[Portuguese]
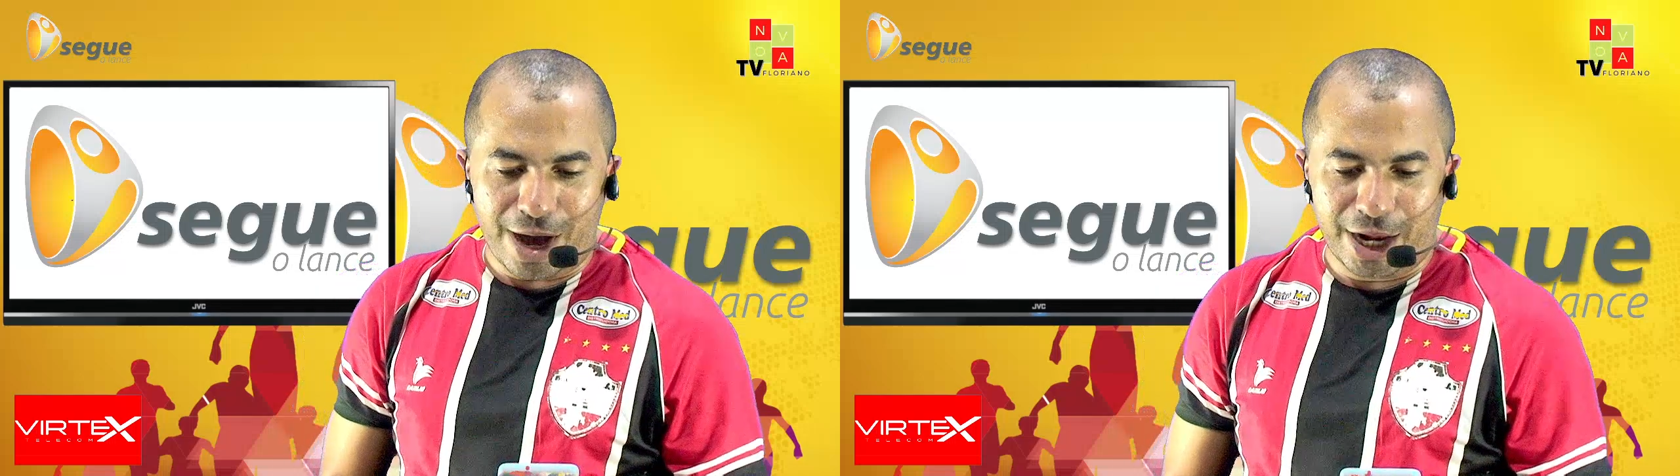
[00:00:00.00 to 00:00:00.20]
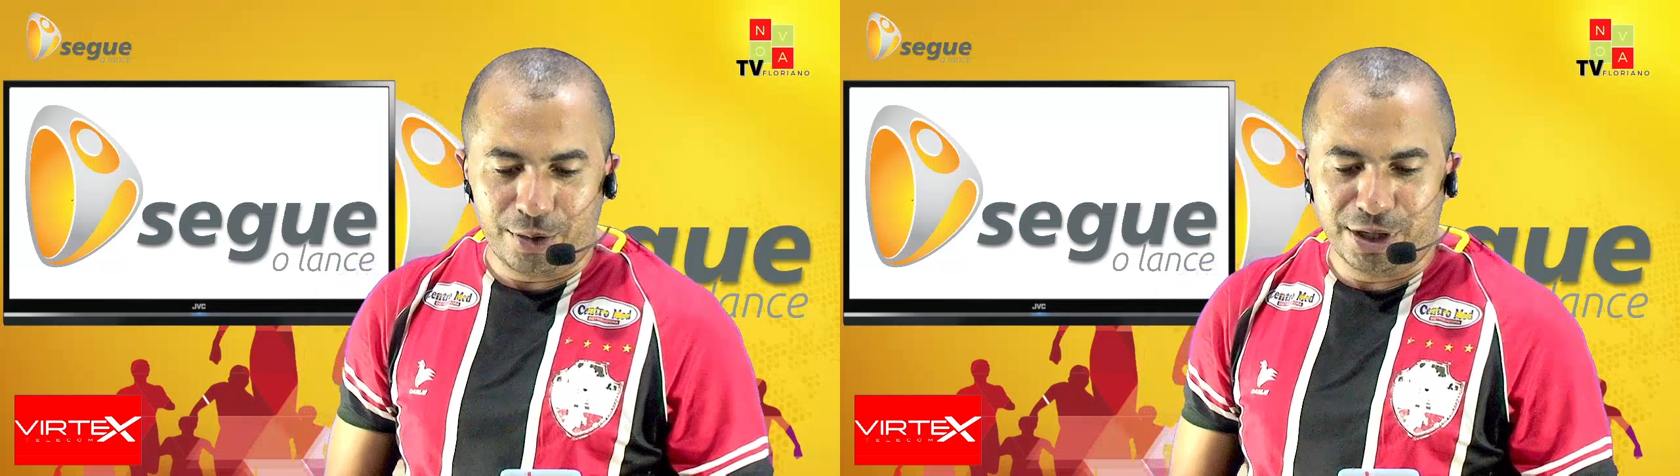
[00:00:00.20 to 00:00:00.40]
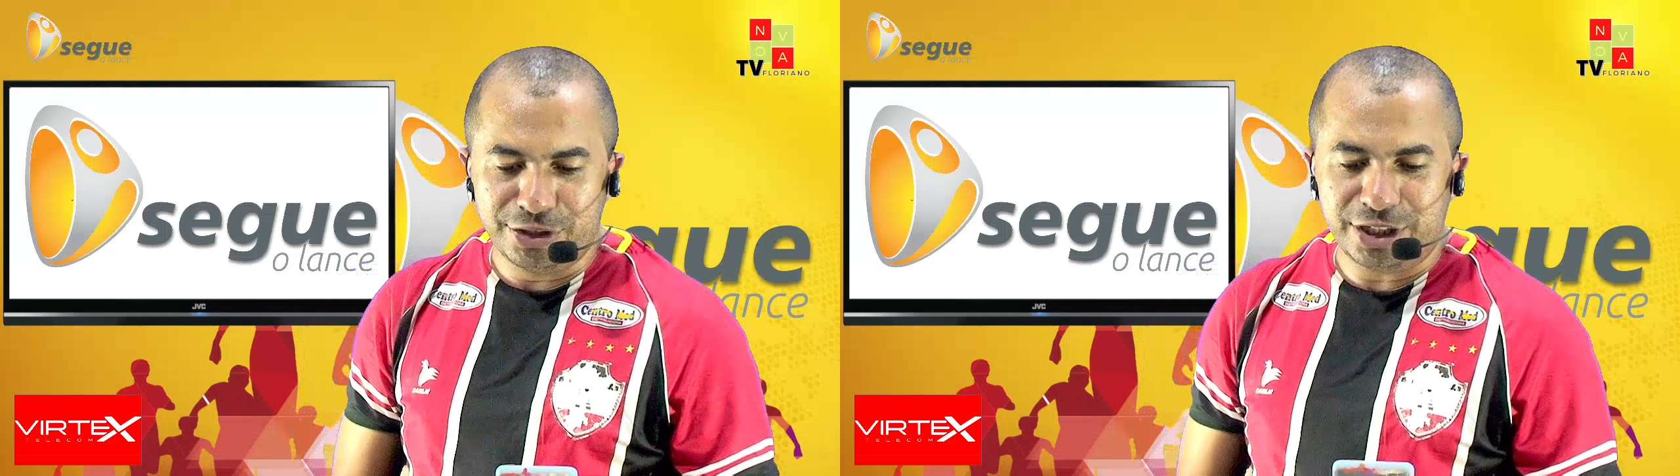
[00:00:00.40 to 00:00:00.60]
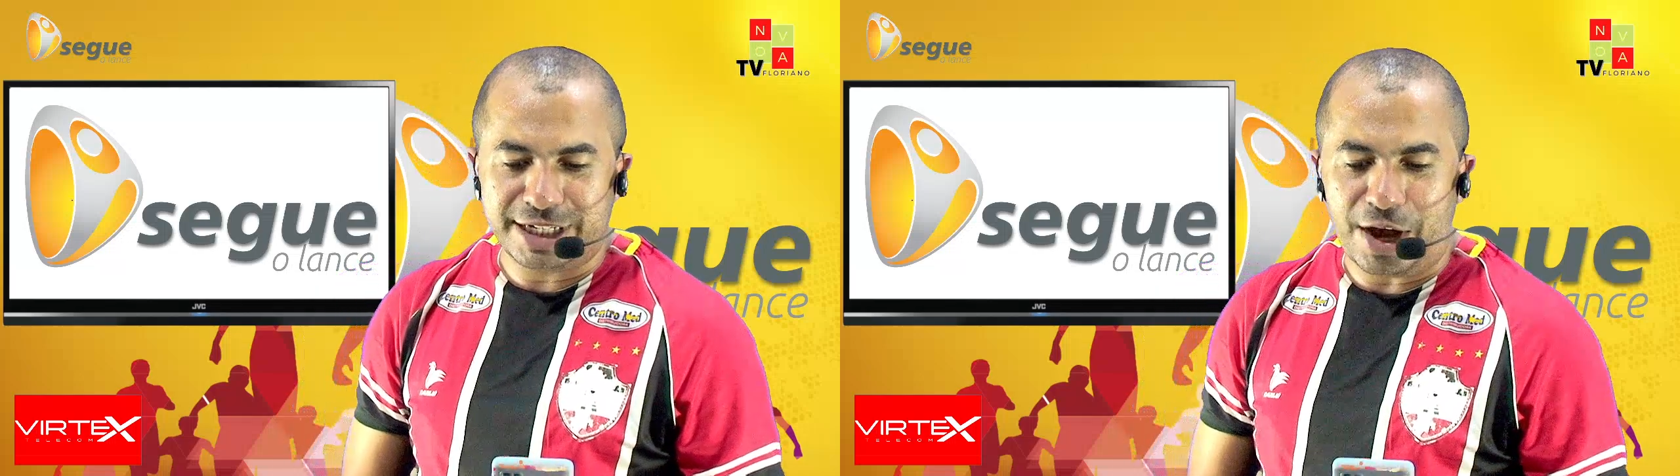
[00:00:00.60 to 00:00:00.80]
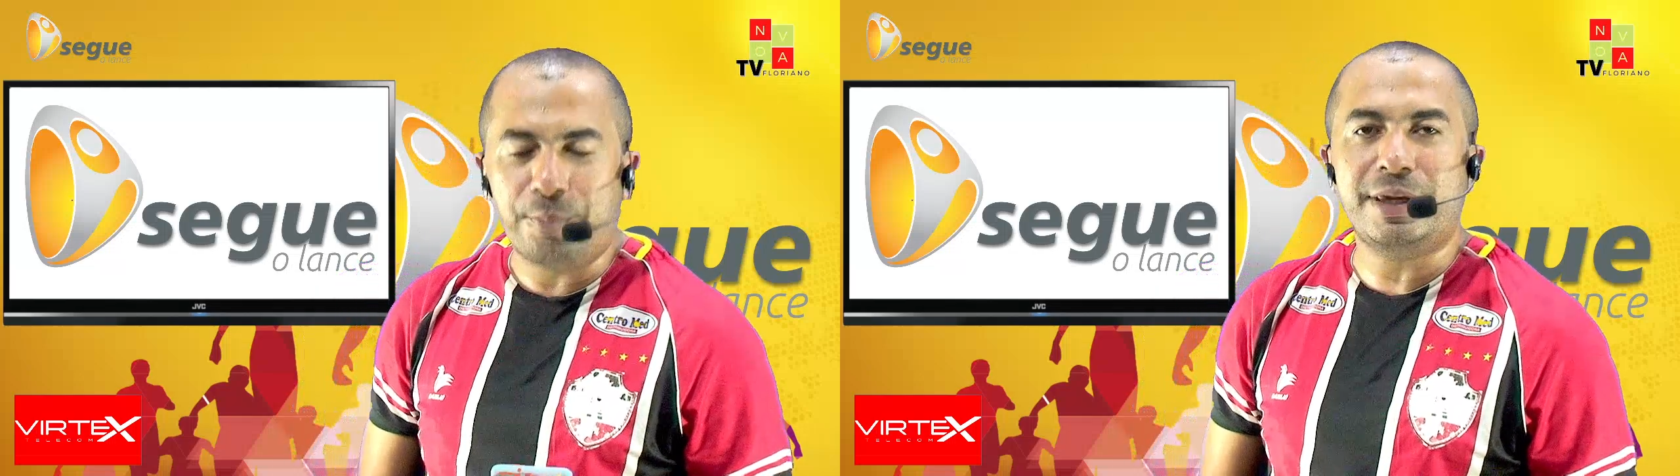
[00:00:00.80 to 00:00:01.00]
Alô,
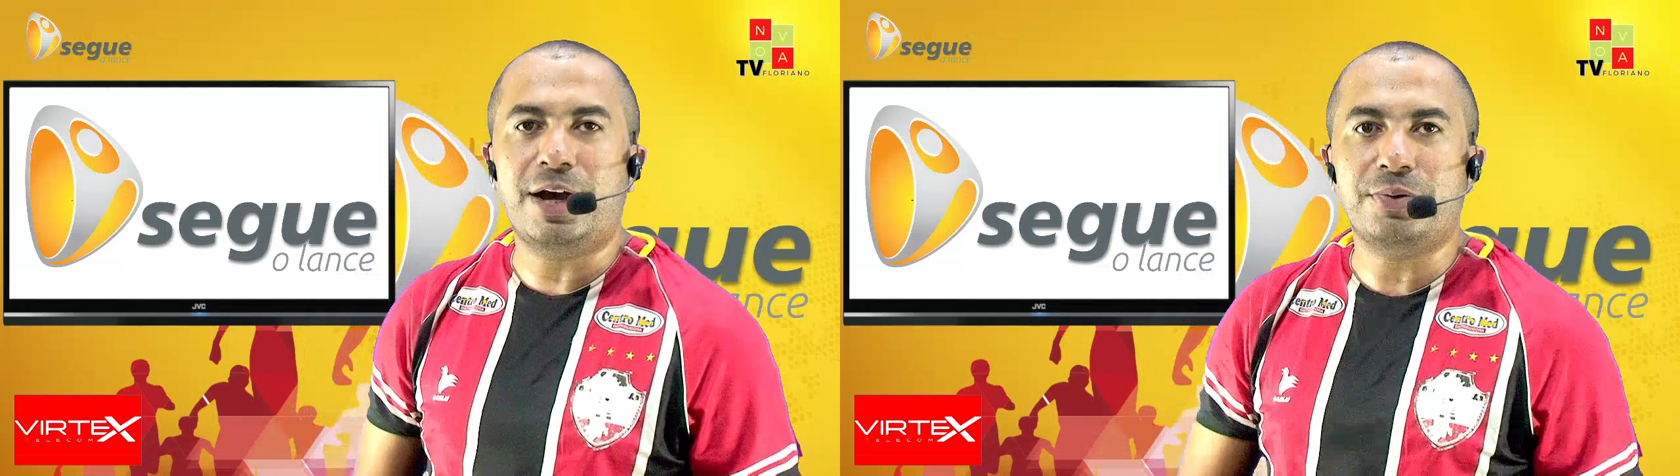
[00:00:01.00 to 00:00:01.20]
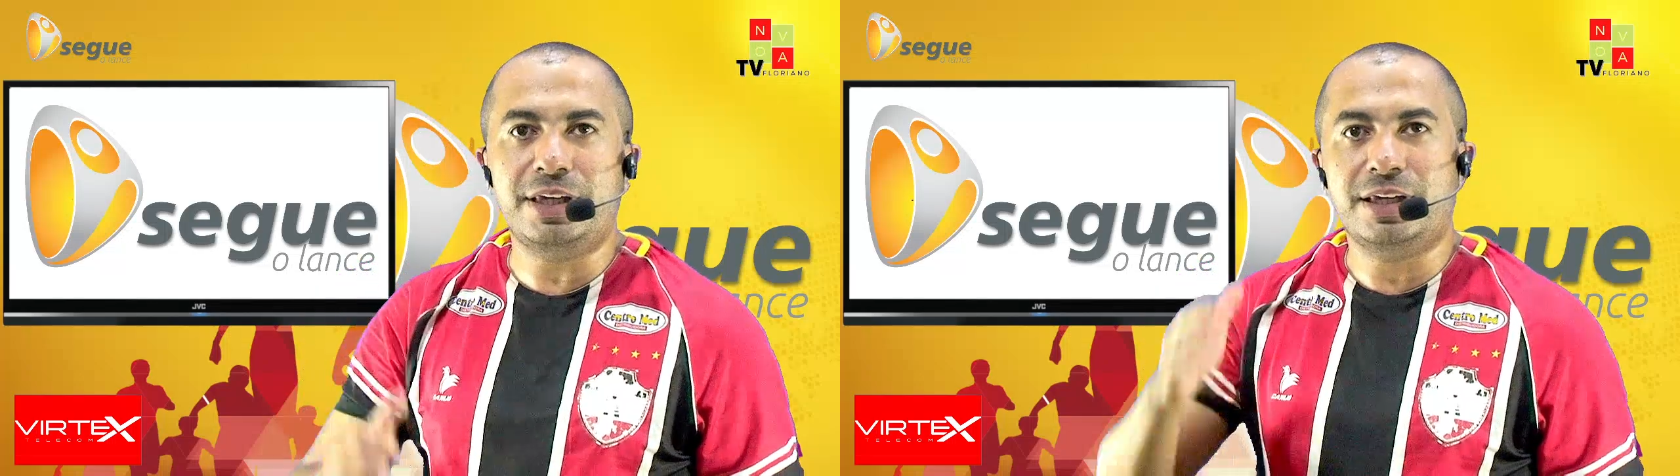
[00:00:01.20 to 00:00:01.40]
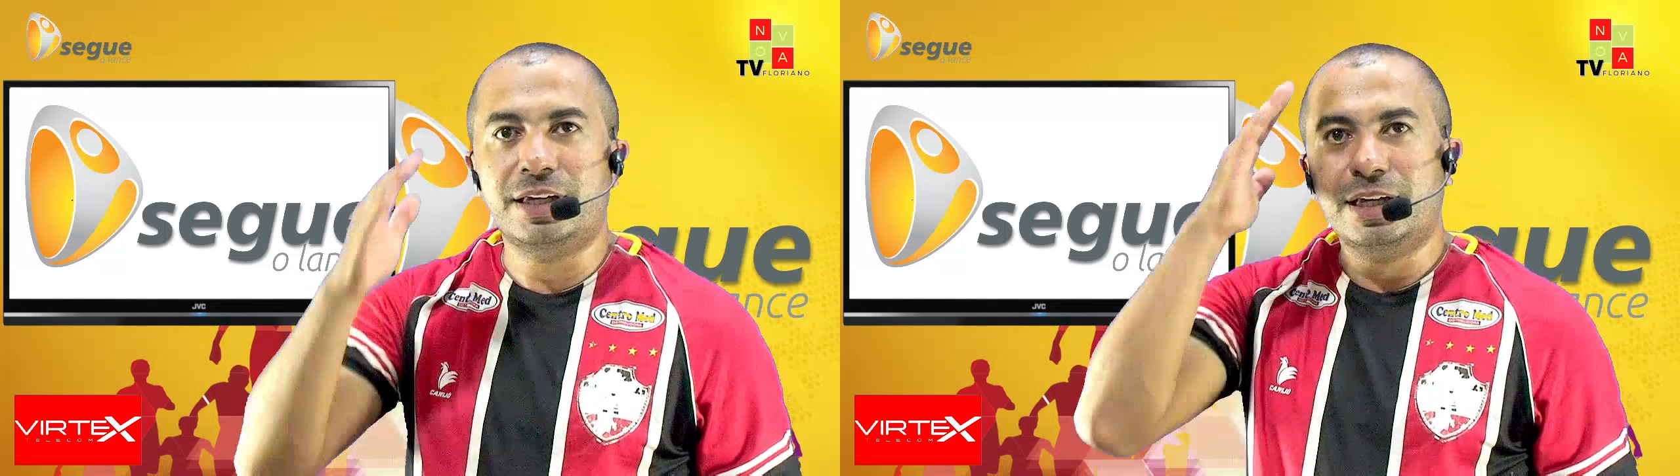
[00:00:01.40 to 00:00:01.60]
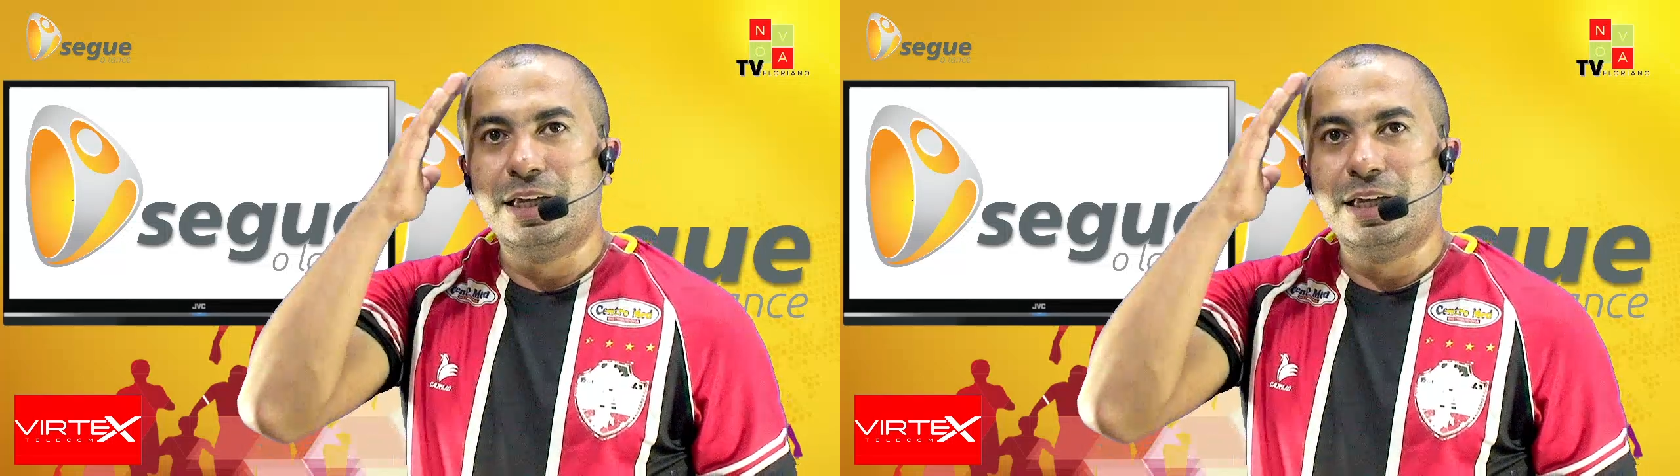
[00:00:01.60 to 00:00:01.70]
Angical, Piauí.